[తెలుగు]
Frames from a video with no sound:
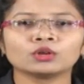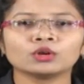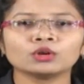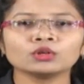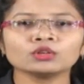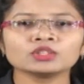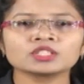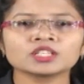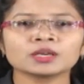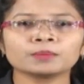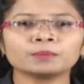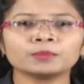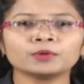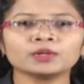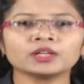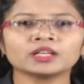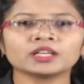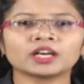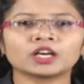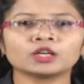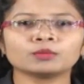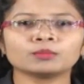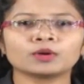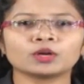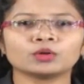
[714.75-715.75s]
డోలు చప్పుల
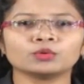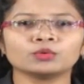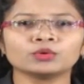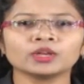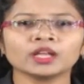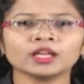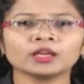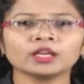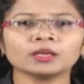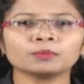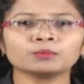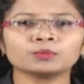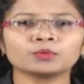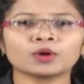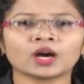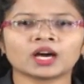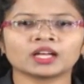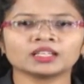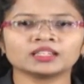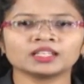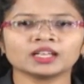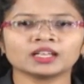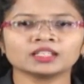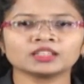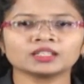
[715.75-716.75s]
నడుమ ఊరేగింపు
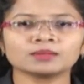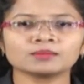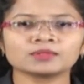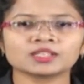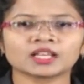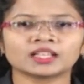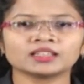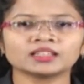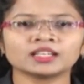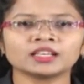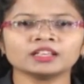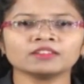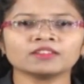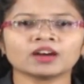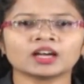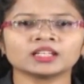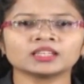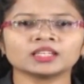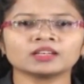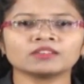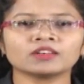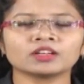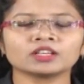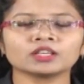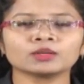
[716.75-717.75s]
ఆద్యాంతం సందడి
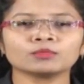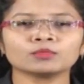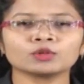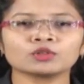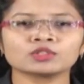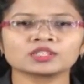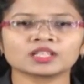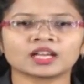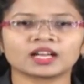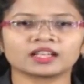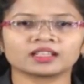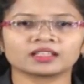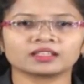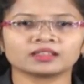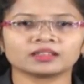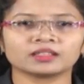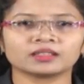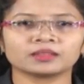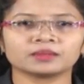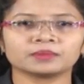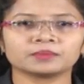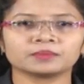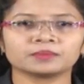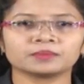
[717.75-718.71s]
వాతావరణంలో సాగింది